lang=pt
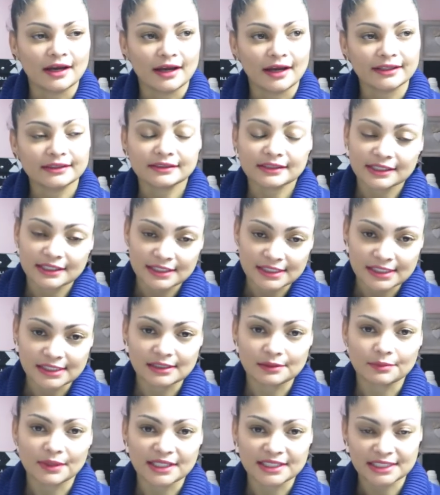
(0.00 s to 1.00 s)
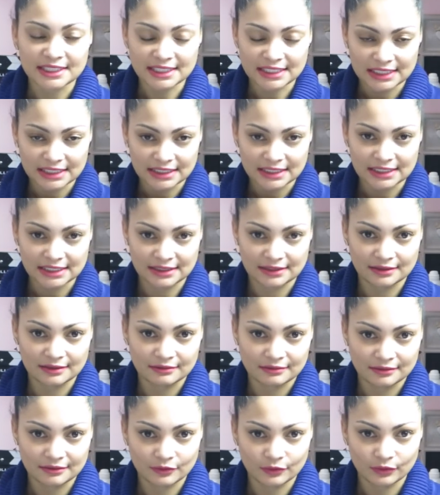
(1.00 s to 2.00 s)
é triste, mas existe
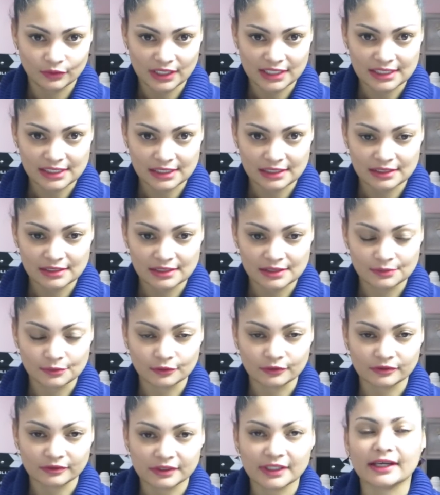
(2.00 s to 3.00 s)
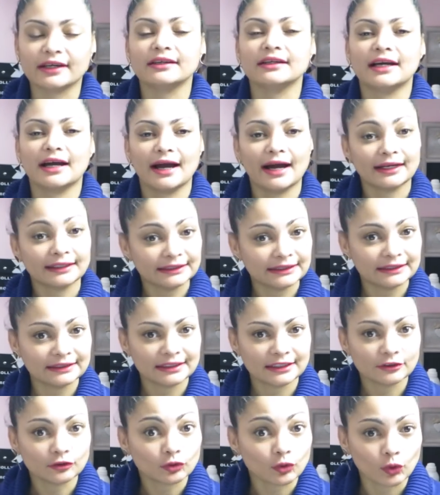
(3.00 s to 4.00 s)
o racismo, né?
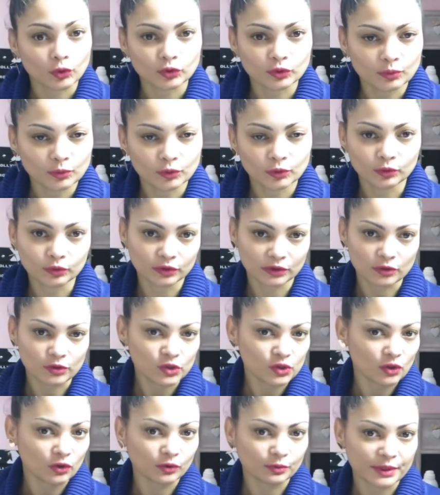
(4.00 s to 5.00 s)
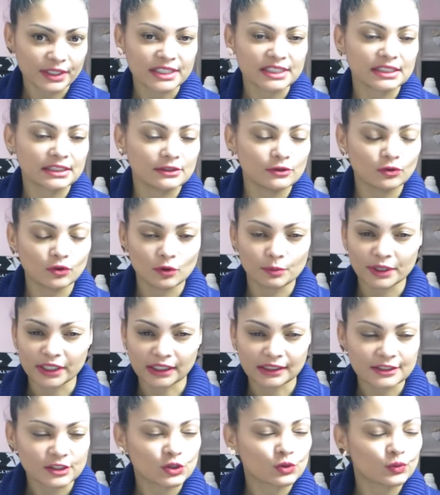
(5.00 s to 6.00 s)
Ainda em todo o mundo, não só no Brasil, como
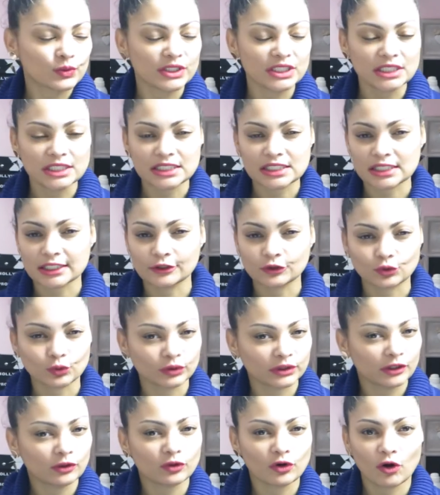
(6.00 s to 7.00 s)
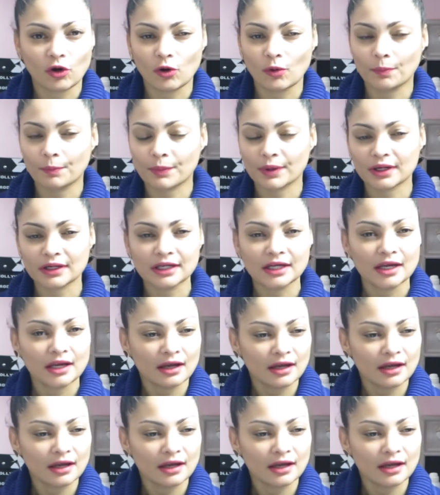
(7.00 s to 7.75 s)
aqui na Suíça, em toda a Europa.